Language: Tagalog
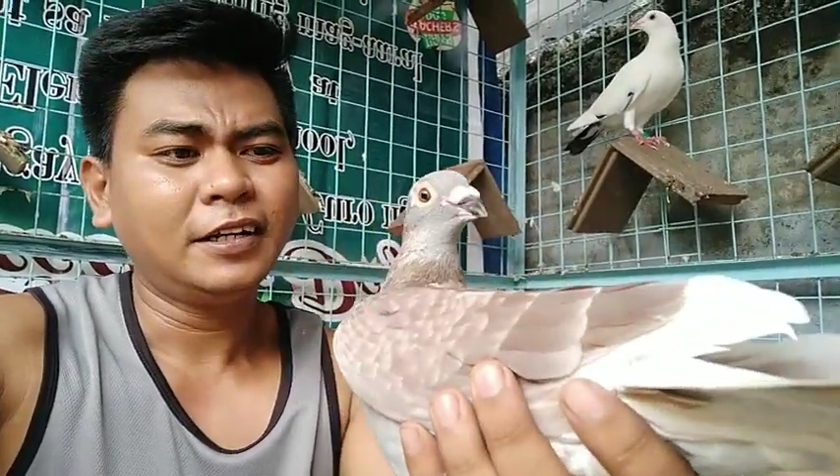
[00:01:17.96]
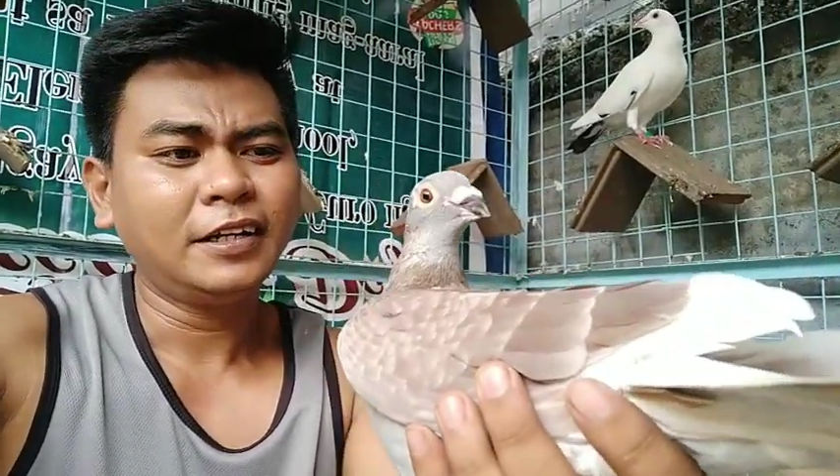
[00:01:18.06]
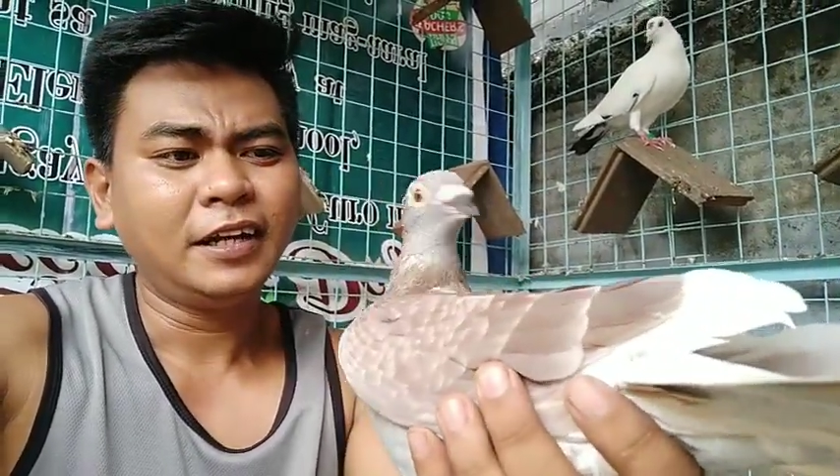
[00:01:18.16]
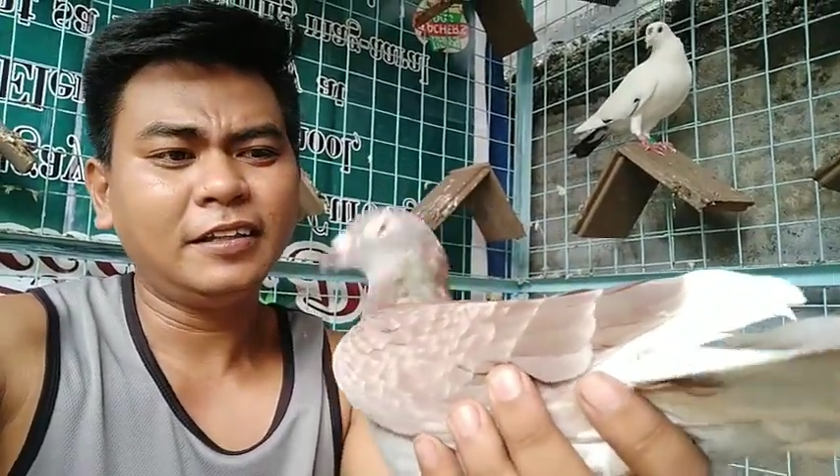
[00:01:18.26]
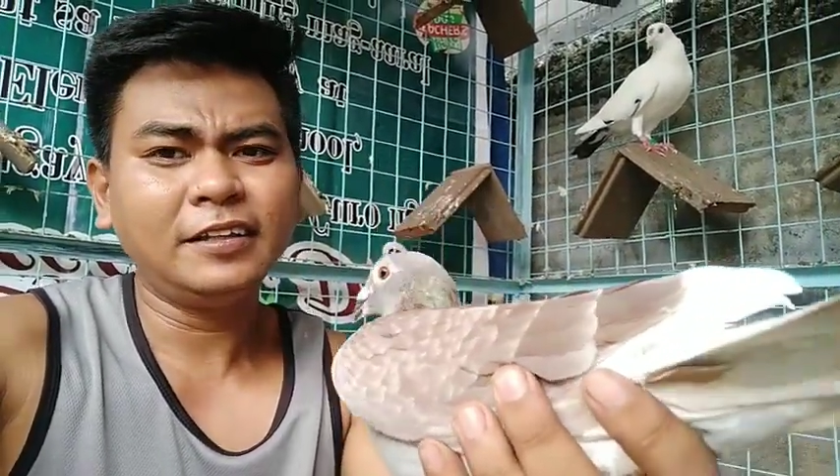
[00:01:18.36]

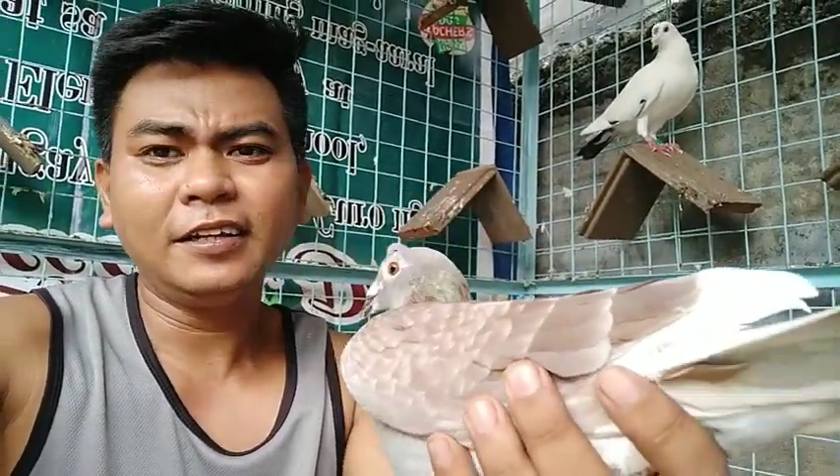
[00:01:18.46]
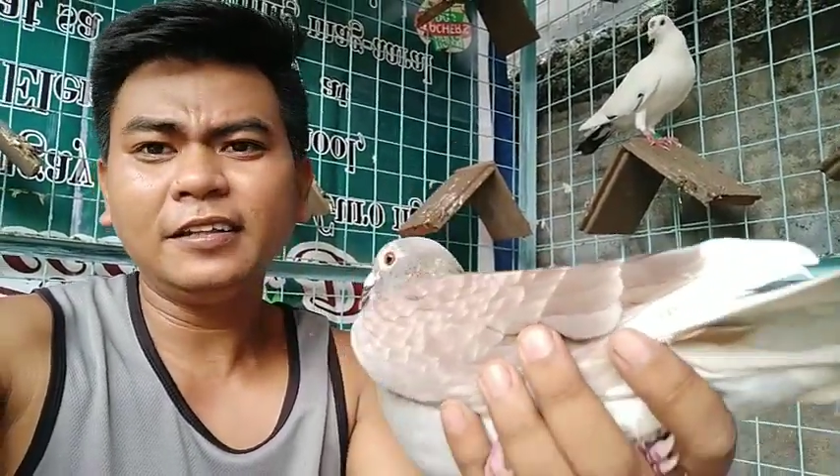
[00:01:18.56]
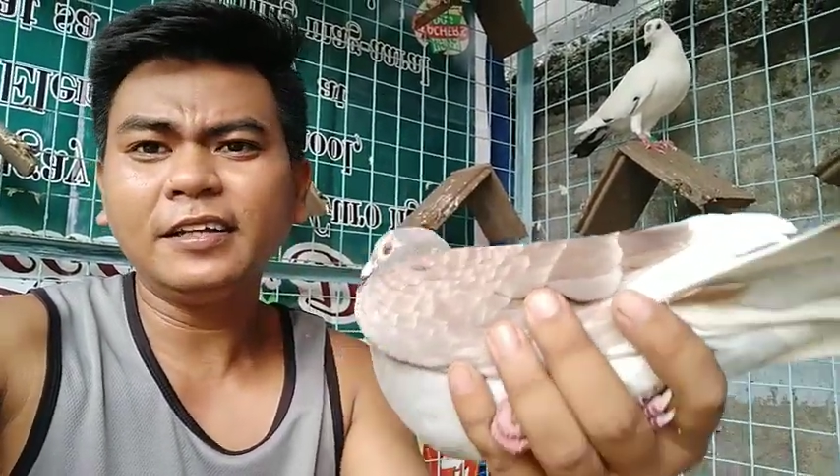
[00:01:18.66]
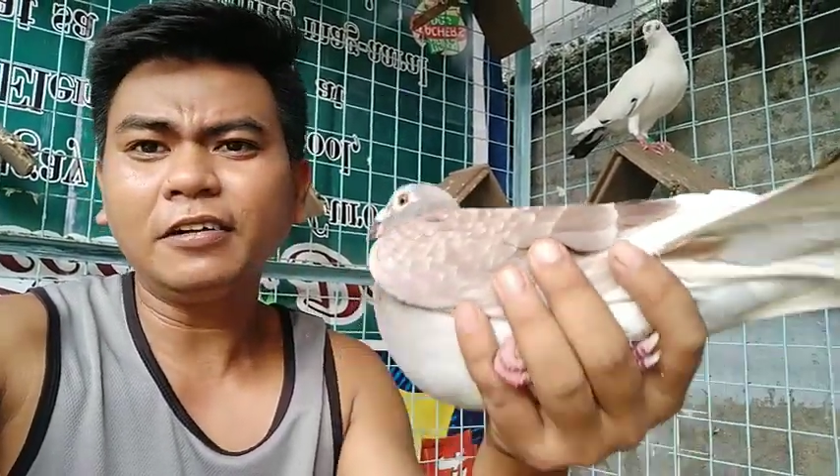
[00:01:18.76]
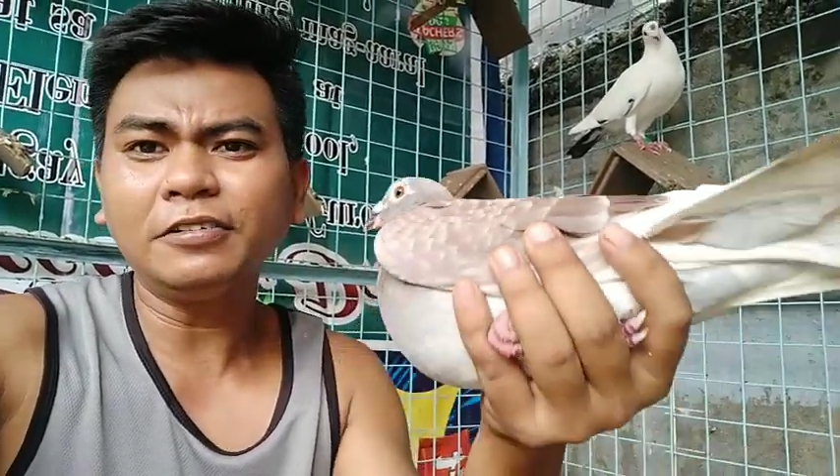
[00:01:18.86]
Hindi
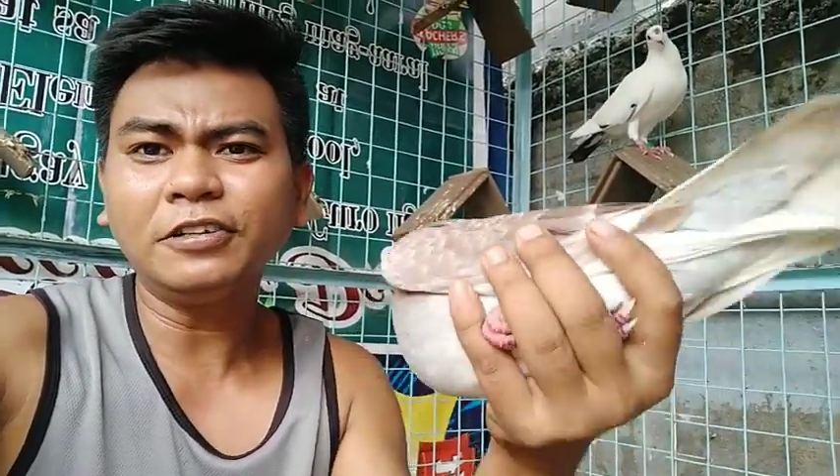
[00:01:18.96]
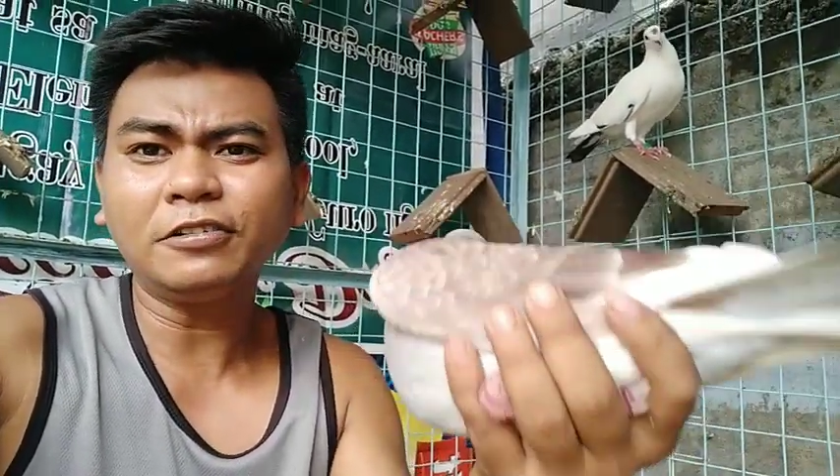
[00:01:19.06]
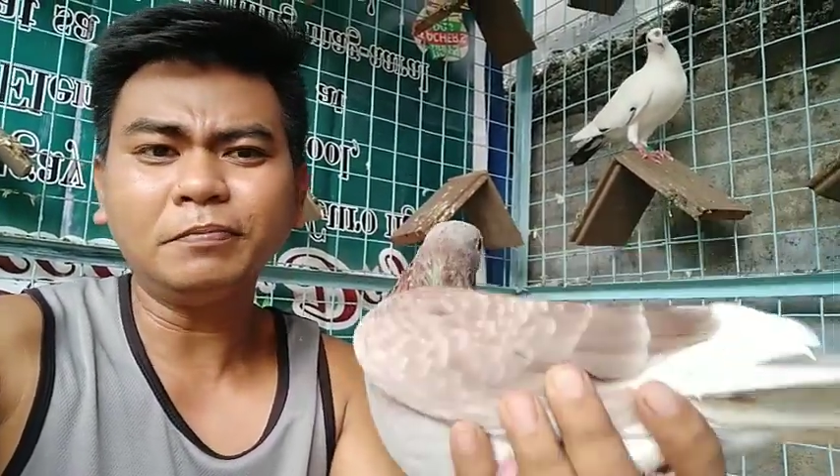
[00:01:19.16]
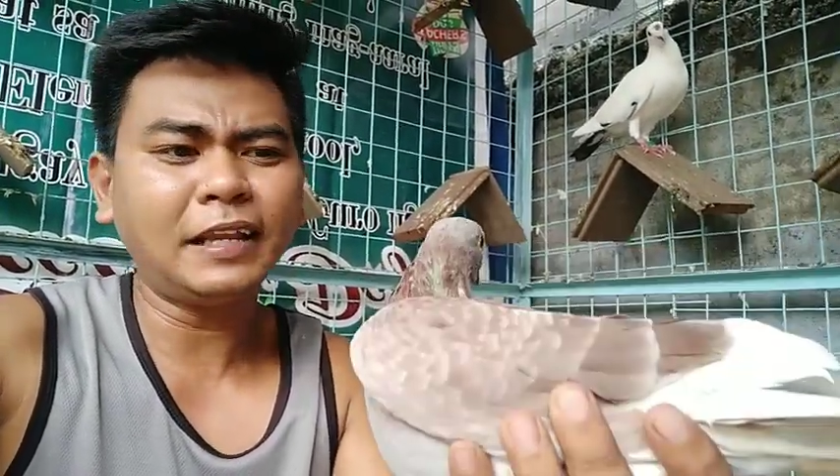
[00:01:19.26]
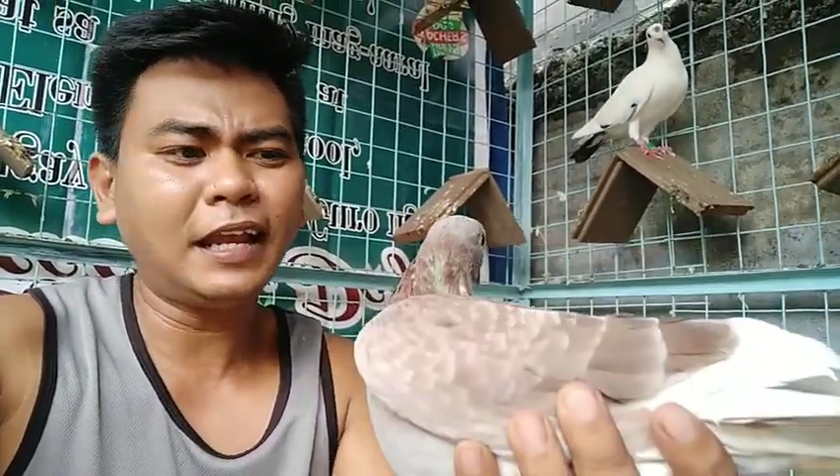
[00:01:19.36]
hindi ako sure
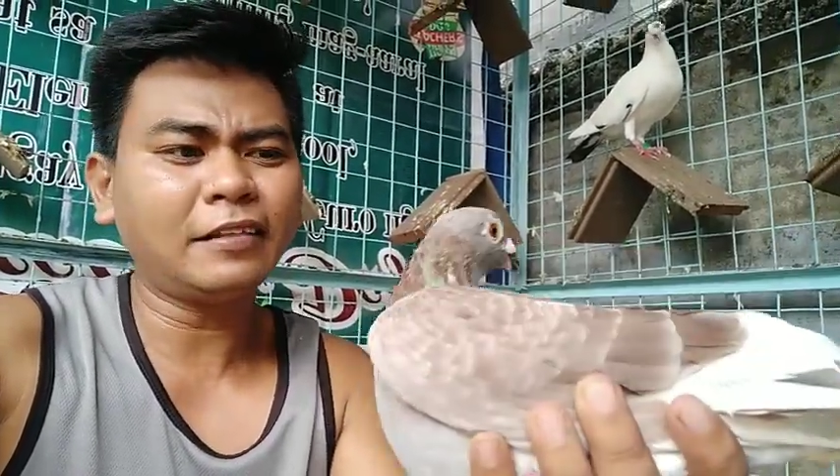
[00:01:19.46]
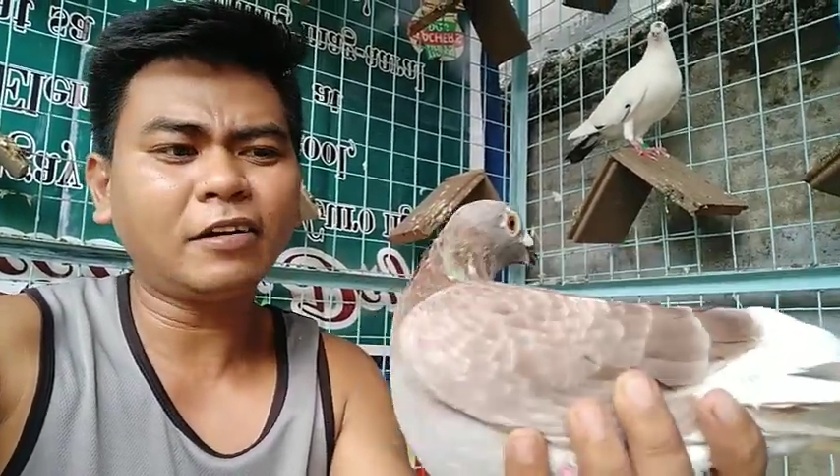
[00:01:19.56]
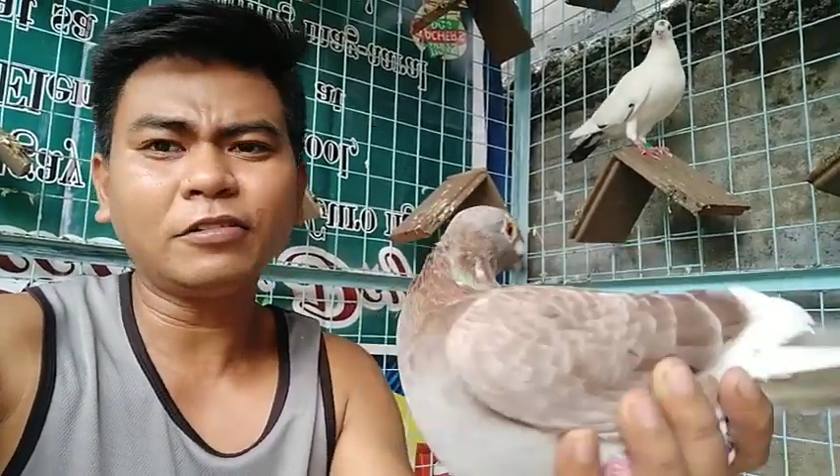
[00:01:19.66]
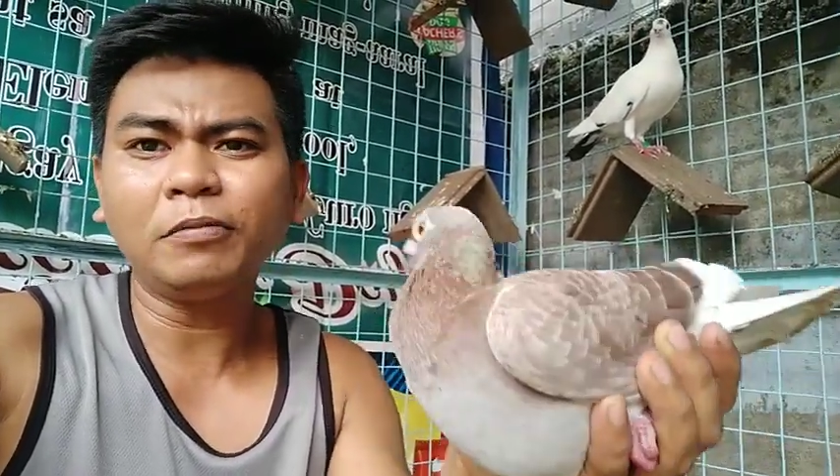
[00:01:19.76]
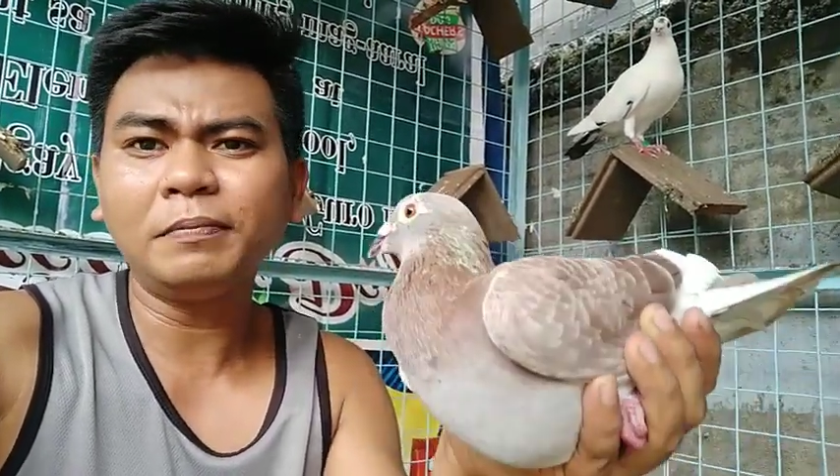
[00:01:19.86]
kung binenta
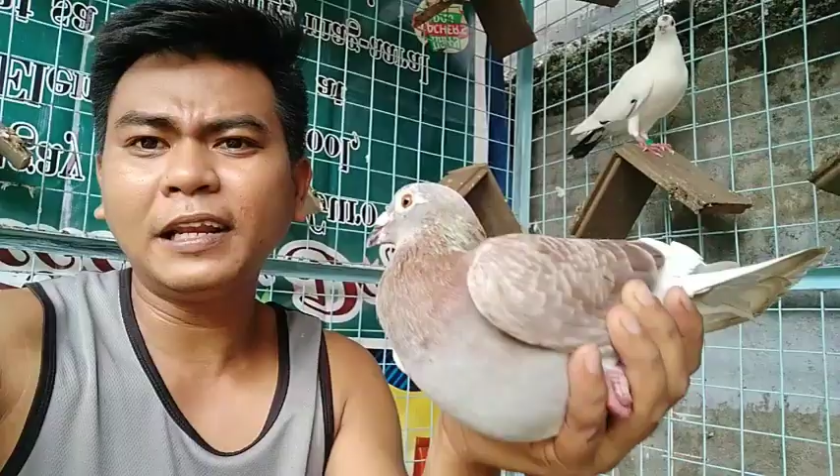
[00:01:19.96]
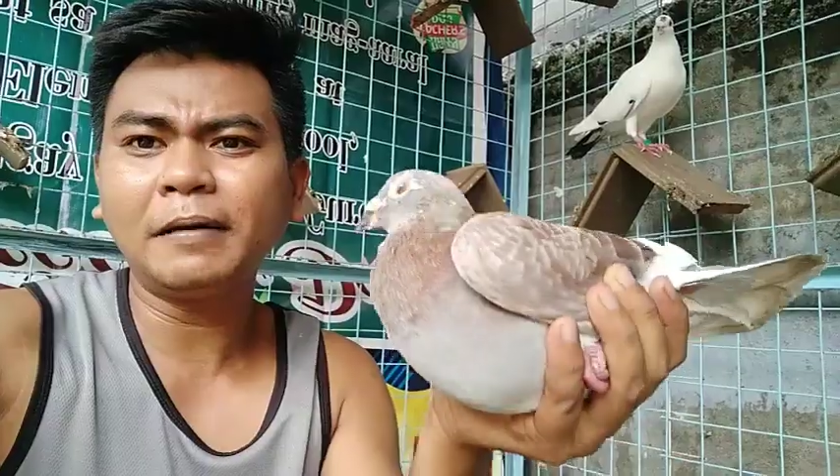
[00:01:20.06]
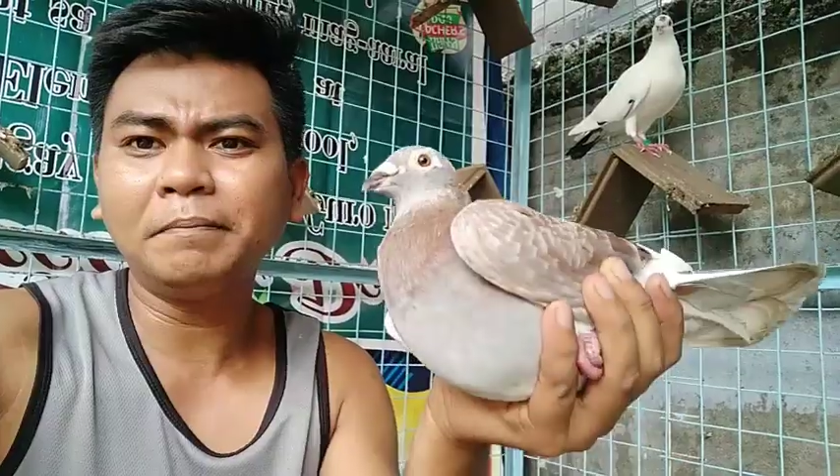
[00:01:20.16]
ko to o bin,